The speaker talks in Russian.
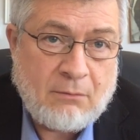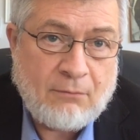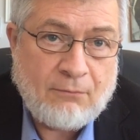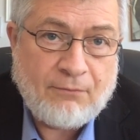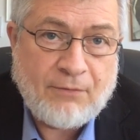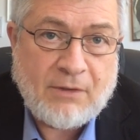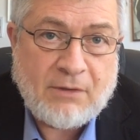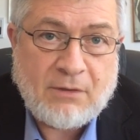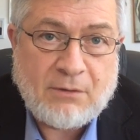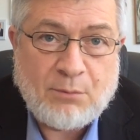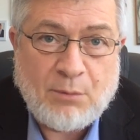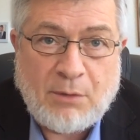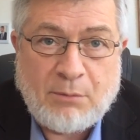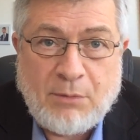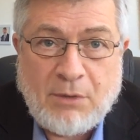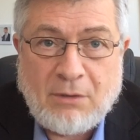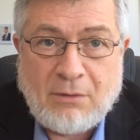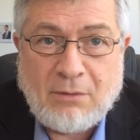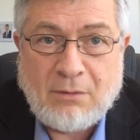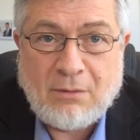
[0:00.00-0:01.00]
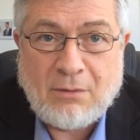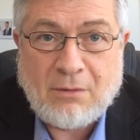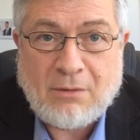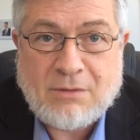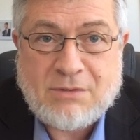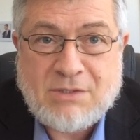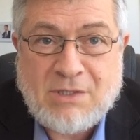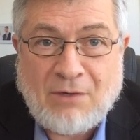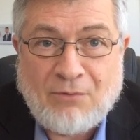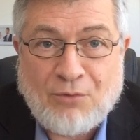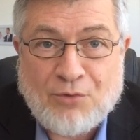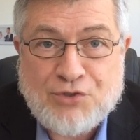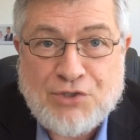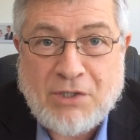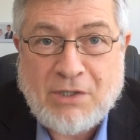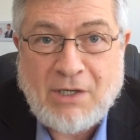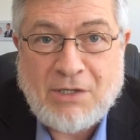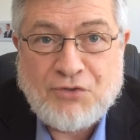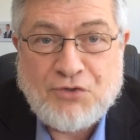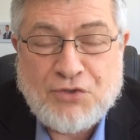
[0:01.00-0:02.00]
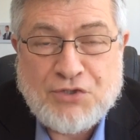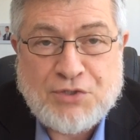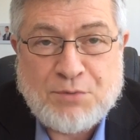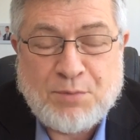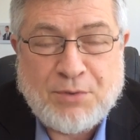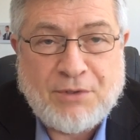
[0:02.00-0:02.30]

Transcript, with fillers: в этот момент разговор заканчивается,